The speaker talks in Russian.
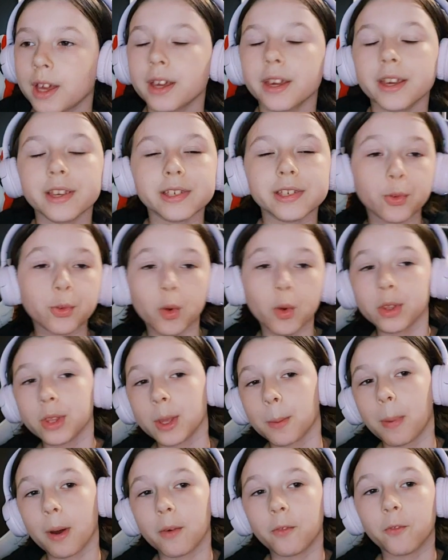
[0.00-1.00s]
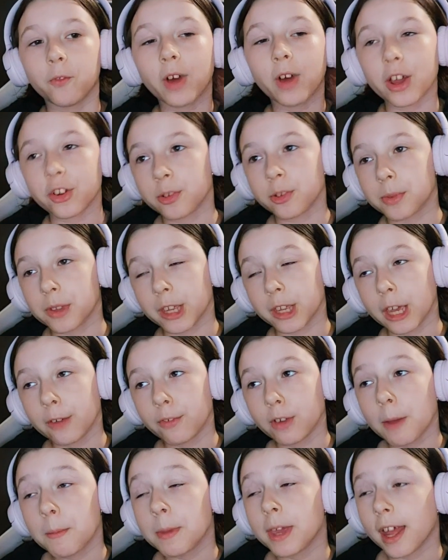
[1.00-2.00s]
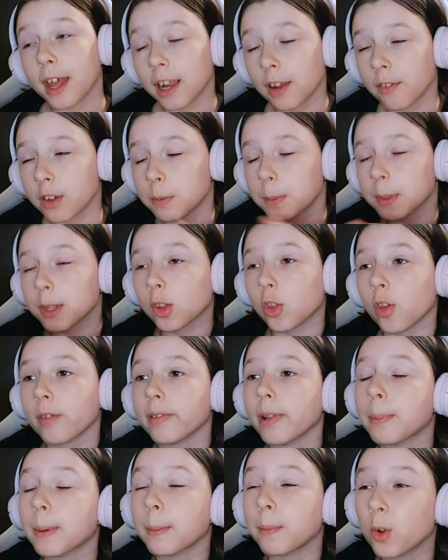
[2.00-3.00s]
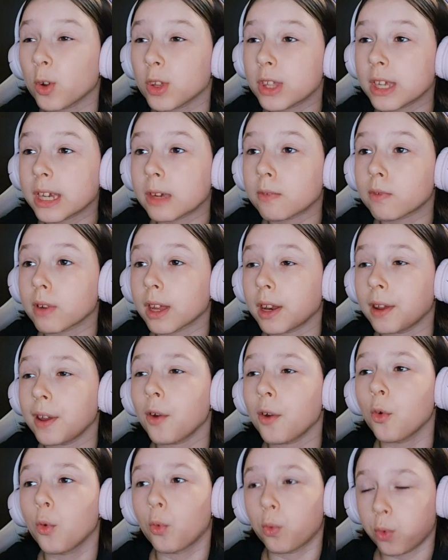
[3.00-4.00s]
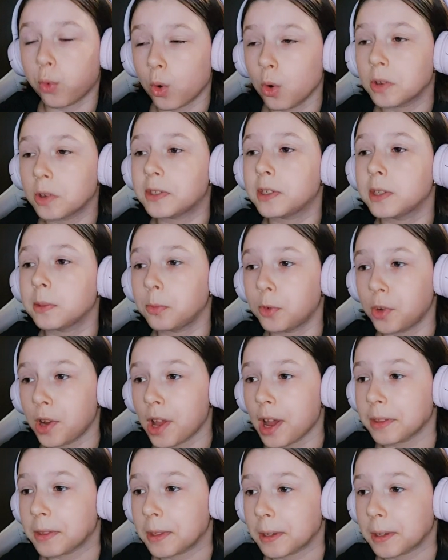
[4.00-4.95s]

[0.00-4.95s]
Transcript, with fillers: И сегодня по вашим заявкам я для вас подготовила промокодики в игре UFO Simulator.